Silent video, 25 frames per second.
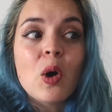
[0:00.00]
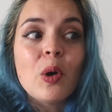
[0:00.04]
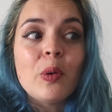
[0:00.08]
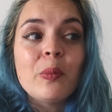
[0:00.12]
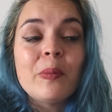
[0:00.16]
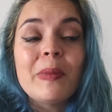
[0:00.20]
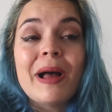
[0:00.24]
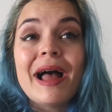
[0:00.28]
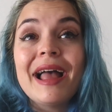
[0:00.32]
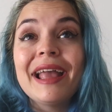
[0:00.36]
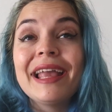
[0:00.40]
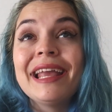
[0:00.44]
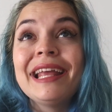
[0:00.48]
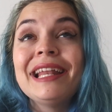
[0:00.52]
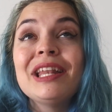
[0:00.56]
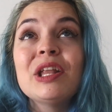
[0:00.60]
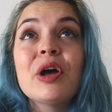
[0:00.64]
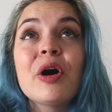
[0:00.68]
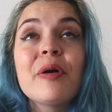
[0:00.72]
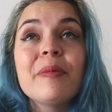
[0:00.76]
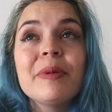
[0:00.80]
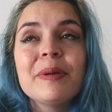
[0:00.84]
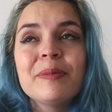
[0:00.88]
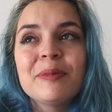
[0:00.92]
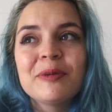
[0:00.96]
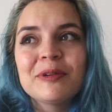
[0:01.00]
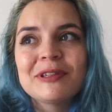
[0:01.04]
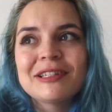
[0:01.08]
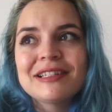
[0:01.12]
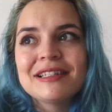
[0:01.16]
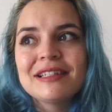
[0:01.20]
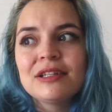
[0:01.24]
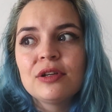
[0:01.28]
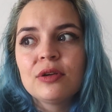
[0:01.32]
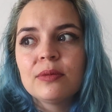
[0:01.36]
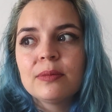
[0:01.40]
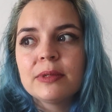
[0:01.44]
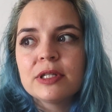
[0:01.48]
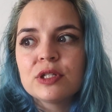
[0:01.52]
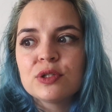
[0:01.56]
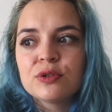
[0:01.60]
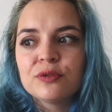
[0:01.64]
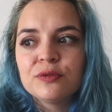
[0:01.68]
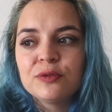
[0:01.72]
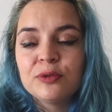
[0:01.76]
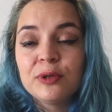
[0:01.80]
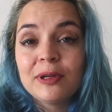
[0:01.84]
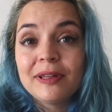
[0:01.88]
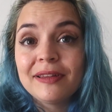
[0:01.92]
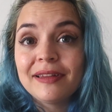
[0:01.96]
on m'a énormément dit que mes
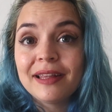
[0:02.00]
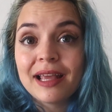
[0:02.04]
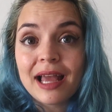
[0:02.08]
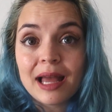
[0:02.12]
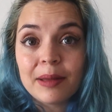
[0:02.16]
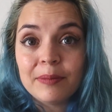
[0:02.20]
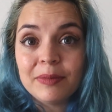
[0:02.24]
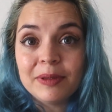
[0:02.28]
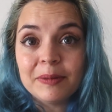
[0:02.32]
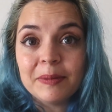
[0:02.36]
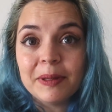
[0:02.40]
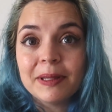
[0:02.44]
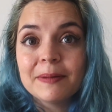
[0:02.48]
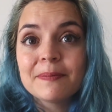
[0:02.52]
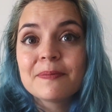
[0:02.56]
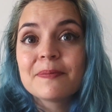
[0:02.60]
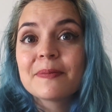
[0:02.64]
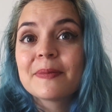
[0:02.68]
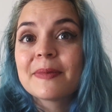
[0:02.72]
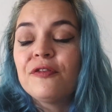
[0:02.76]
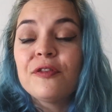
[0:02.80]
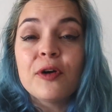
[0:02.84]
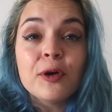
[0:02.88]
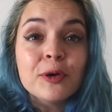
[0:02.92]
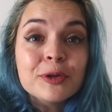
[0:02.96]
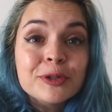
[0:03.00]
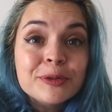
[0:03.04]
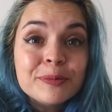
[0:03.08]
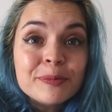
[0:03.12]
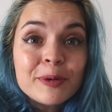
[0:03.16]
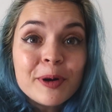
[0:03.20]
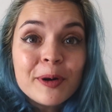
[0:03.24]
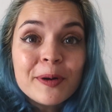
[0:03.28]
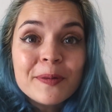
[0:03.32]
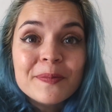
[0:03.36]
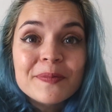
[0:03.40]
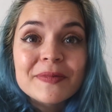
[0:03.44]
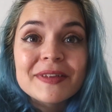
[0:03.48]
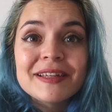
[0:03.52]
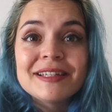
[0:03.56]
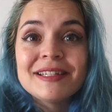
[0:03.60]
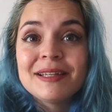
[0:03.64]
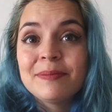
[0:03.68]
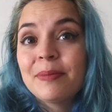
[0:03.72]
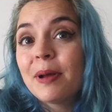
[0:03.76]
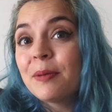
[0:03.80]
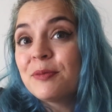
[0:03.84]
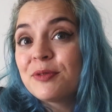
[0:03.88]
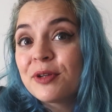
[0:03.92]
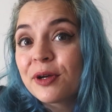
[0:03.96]
cheveux étaient abîmés. Franchement,
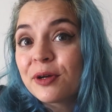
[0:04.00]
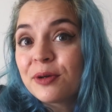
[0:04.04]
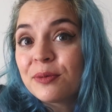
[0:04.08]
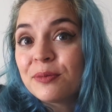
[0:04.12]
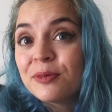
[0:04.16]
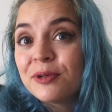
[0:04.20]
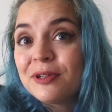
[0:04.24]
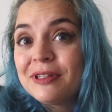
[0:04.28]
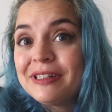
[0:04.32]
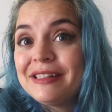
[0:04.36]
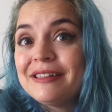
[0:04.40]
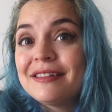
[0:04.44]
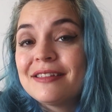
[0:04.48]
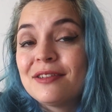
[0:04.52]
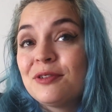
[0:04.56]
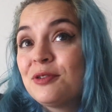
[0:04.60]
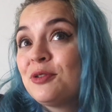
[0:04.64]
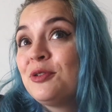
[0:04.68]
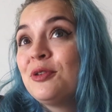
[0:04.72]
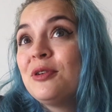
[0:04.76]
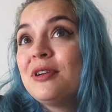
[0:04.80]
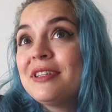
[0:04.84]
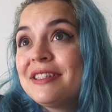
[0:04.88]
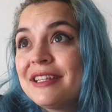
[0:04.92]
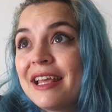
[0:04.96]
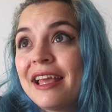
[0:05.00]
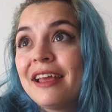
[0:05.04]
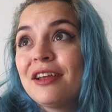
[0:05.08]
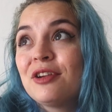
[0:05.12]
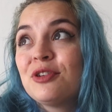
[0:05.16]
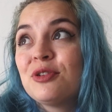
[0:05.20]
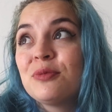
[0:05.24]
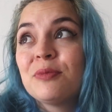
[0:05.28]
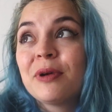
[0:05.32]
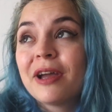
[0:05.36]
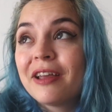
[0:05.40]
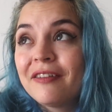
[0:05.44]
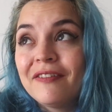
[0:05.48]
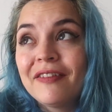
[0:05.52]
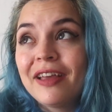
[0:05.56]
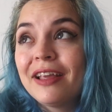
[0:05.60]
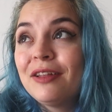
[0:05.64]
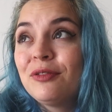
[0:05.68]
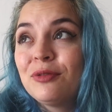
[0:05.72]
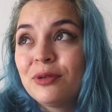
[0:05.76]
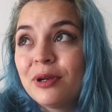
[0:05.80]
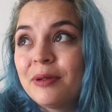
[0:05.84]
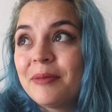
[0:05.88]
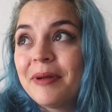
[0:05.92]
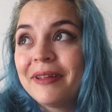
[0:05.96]
j'ai pas besoin qu'on me le dise, je le sais, je me
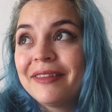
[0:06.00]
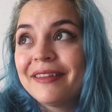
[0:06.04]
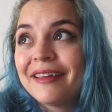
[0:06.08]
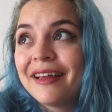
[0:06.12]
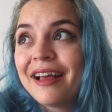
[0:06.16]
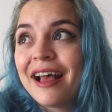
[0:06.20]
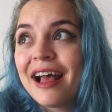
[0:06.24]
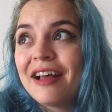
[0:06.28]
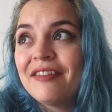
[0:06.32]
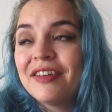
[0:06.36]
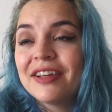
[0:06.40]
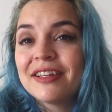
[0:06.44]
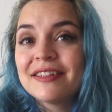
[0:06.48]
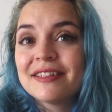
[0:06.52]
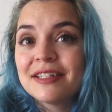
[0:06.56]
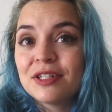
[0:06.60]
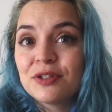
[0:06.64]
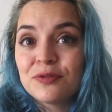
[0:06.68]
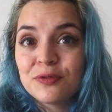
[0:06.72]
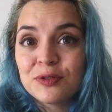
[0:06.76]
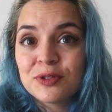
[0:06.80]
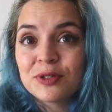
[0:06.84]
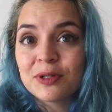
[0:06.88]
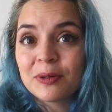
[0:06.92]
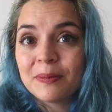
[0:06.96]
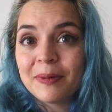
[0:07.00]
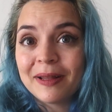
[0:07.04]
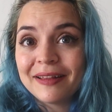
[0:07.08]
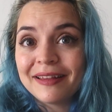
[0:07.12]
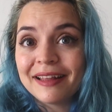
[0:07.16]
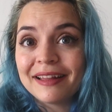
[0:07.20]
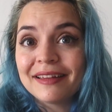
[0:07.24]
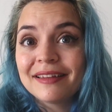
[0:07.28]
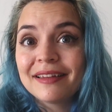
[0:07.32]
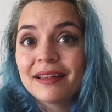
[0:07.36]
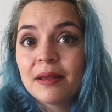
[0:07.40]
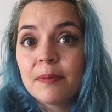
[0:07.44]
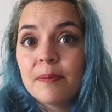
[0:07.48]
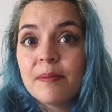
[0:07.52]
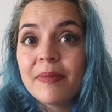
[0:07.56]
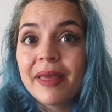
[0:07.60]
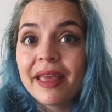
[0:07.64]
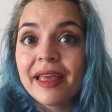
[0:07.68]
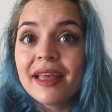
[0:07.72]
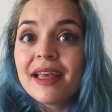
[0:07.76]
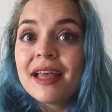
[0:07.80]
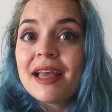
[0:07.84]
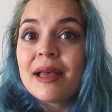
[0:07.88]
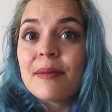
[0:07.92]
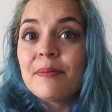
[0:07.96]
réveille tous les matins avec ces cheveux sur ma tête.
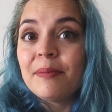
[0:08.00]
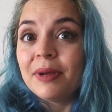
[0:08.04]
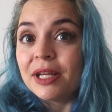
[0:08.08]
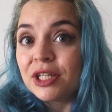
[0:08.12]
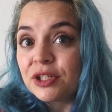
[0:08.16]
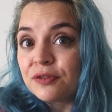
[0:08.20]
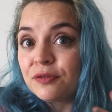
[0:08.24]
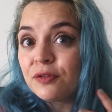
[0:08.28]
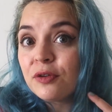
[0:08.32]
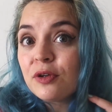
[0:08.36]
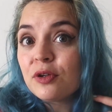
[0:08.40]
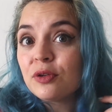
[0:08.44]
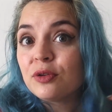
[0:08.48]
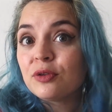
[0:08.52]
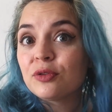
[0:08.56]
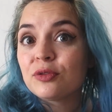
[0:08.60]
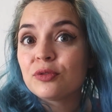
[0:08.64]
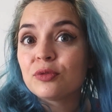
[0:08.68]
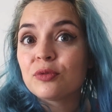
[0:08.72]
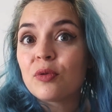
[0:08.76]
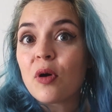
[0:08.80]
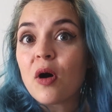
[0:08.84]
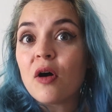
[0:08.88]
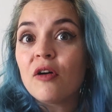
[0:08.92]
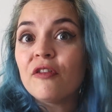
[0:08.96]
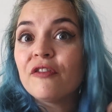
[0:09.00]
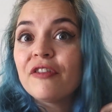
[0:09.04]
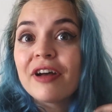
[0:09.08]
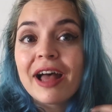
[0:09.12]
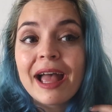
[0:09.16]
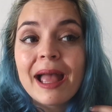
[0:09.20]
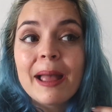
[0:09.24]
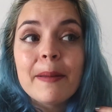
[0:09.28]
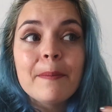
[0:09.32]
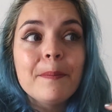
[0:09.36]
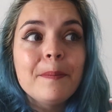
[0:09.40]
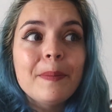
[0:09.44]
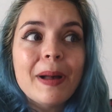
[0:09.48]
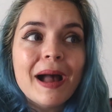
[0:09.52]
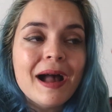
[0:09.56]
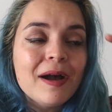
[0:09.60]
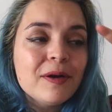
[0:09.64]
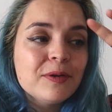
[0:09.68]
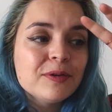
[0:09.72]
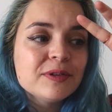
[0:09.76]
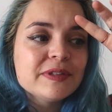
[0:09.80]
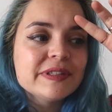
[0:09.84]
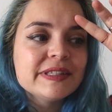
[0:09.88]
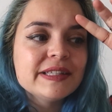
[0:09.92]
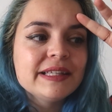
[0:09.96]
Mais mes cheveux ne sont en vrai pas
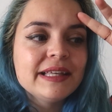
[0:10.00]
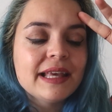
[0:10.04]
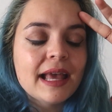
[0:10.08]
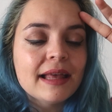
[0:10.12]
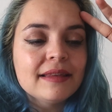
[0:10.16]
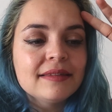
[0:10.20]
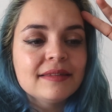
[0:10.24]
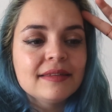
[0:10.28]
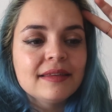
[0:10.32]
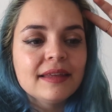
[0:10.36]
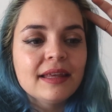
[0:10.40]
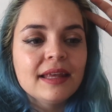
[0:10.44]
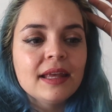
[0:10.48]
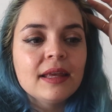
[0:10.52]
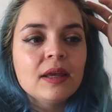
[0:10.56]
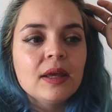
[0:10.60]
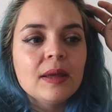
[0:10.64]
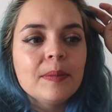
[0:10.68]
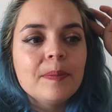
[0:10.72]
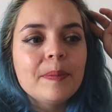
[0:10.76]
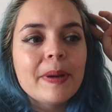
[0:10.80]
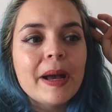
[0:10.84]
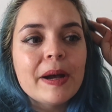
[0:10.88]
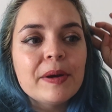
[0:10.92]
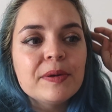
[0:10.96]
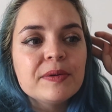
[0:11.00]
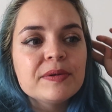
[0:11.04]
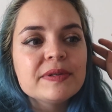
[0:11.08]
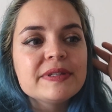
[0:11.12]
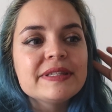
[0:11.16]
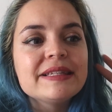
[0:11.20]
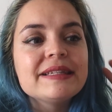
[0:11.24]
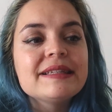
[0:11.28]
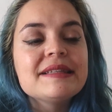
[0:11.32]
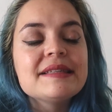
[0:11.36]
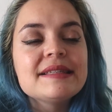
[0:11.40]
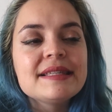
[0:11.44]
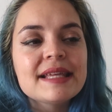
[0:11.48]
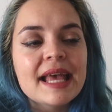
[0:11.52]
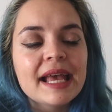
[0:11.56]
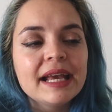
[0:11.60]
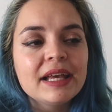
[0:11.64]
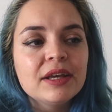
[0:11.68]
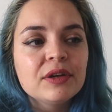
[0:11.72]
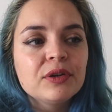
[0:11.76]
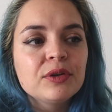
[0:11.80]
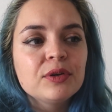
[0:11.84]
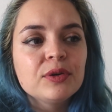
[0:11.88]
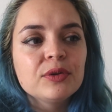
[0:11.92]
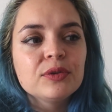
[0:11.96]
aussi cassés et pas aussi
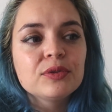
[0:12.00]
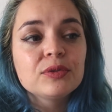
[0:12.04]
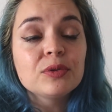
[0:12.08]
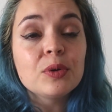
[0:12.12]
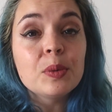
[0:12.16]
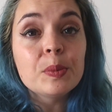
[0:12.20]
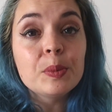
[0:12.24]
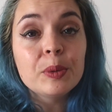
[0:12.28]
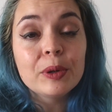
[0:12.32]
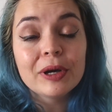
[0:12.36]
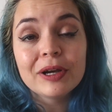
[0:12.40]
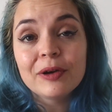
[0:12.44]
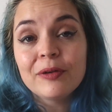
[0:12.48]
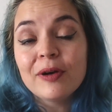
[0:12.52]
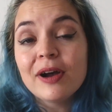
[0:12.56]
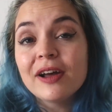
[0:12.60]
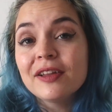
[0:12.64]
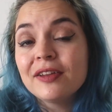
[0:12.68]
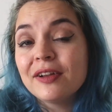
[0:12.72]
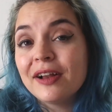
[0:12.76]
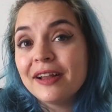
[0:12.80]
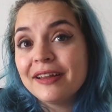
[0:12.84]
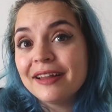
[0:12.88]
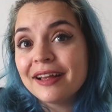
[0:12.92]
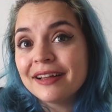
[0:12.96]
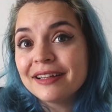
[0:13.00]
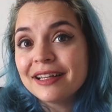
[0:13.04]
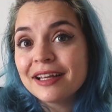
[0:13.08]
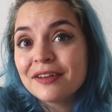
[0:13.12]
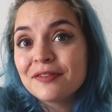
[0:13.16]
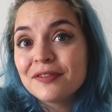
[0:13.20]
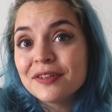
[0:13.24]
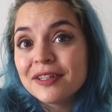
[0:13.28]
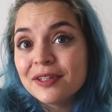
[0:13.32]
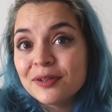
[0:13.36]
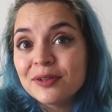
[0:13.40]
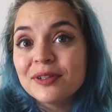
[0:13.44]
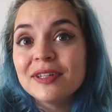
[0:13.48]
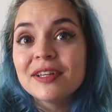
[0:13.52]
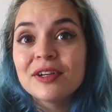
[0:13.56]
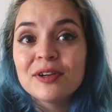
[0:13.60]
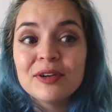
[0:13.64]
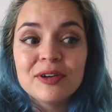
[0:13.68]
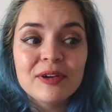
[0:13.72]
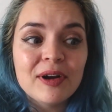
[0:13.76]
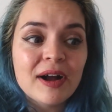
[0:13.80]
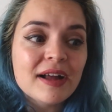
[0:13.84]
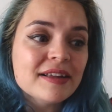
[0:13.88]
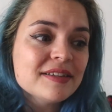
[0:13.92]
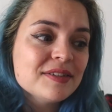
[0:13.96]
secs que ce qu'on pourrait croire dans la dernière vidéo
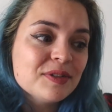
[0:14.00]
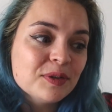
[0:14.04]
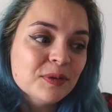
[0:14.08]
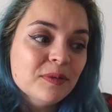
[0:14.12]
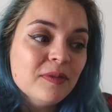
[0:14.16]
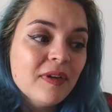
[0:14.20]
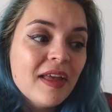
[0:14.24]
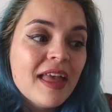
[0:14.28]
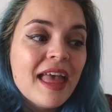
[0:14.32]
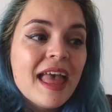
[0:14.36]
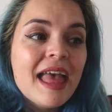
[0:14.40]
décoloration.